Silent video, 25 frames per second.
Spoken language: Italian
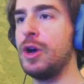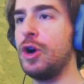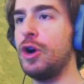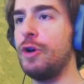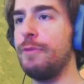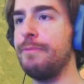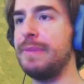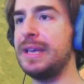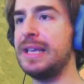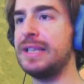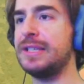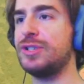
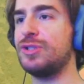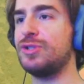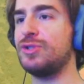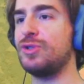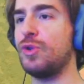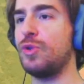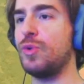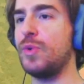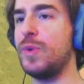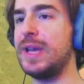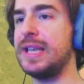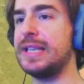ho
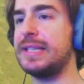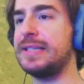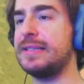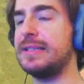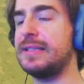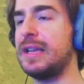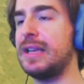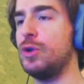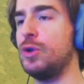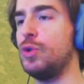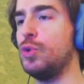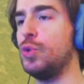messo
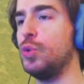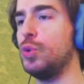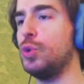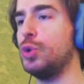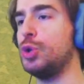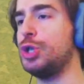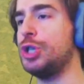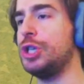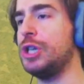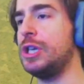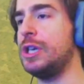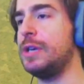queste
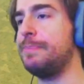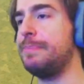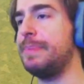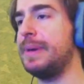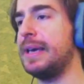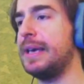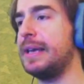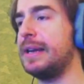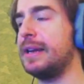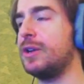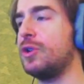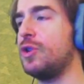luci
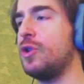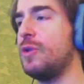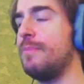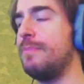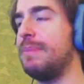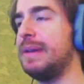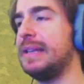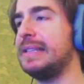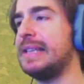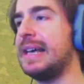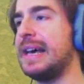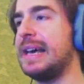per
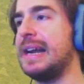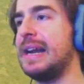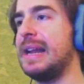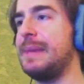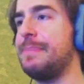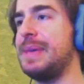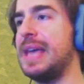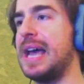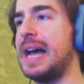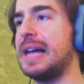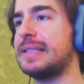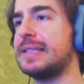completare la
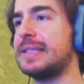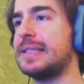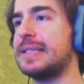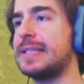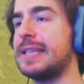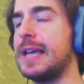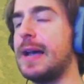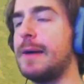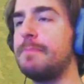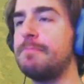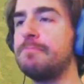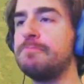
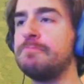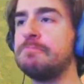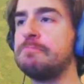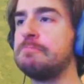piazza